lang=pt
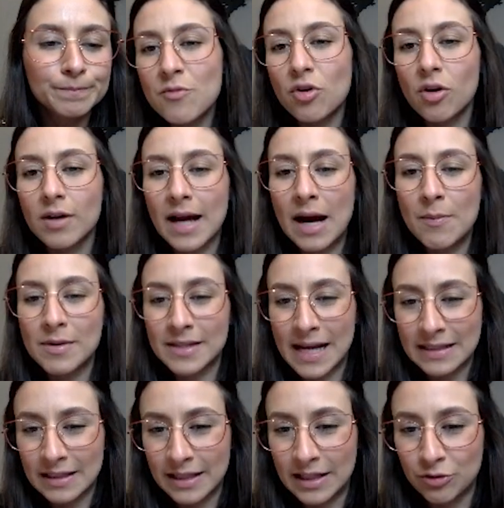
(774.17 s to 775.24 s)
Vamos colocar uma
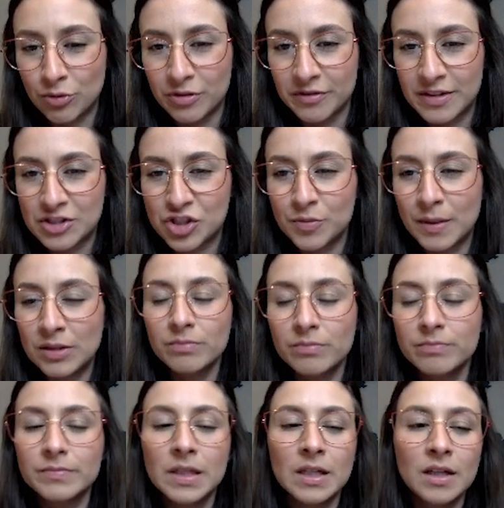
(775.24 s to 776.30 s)
data aqui do
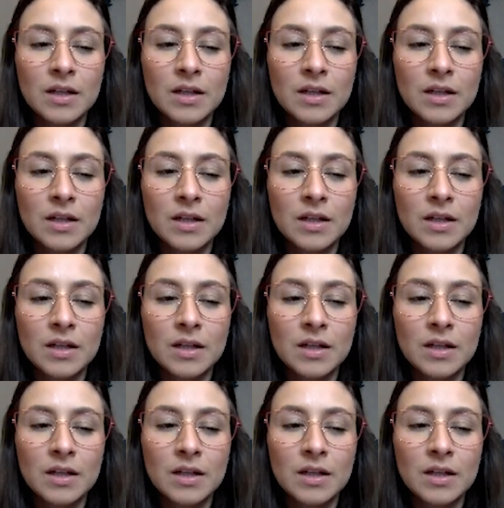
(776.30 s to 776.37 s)
investimento.